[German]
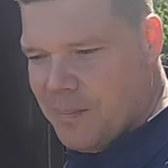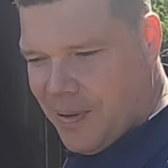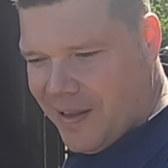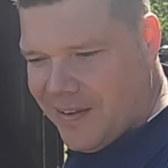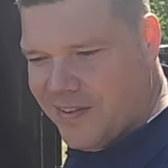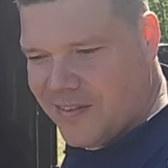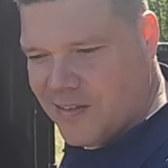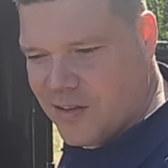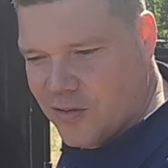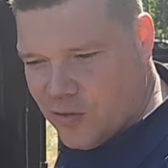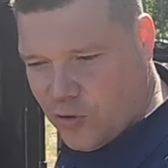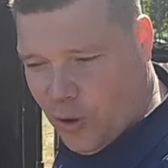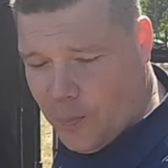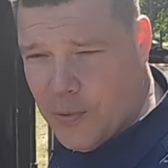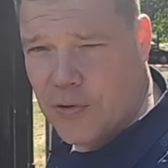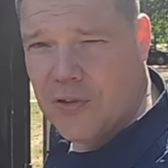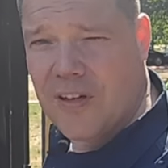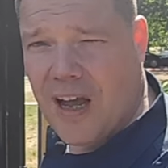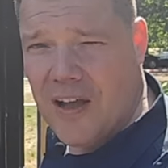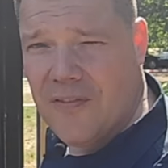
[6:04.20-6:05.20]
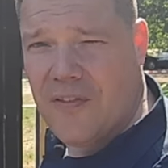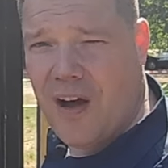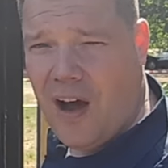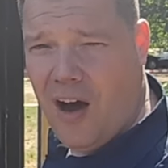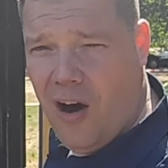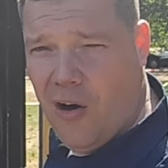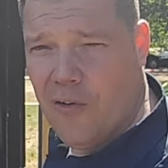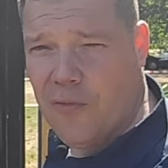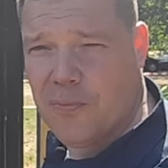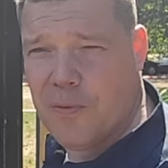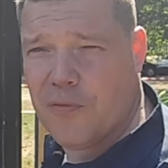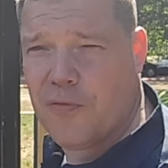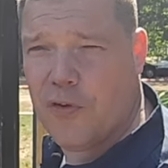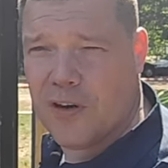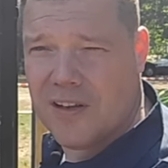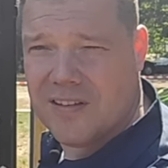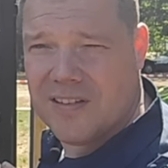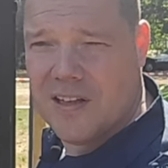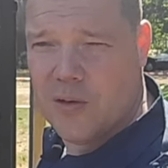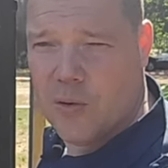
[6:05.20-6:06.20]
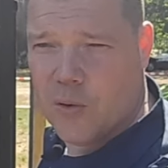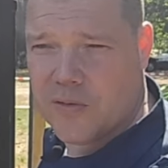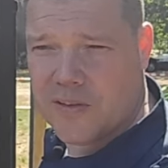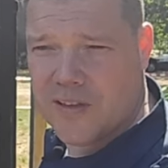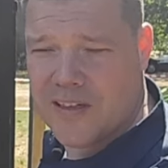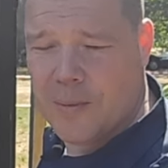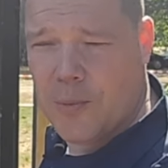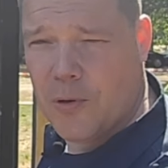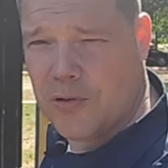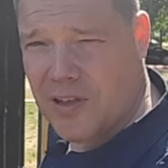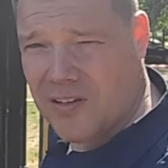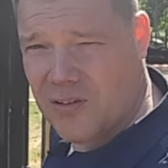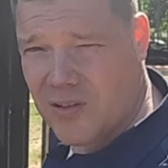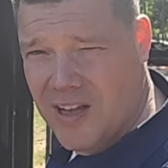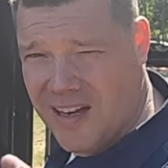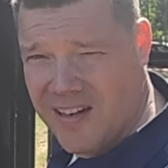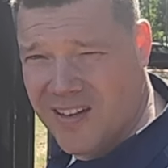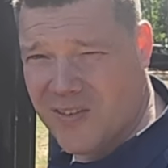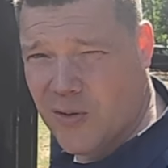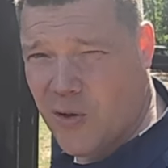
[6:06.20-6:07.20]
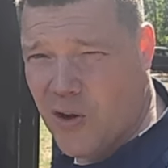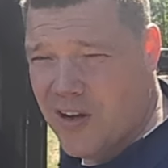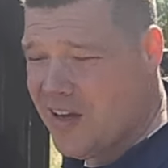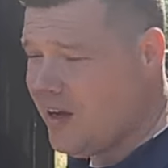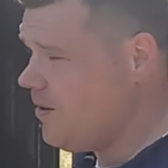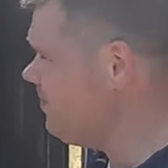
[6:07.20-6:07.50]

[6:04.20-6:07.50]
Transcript: passt doppelt und dreifach auf, bevor das hier losgeht. Da braucht ihr also keine Sorgen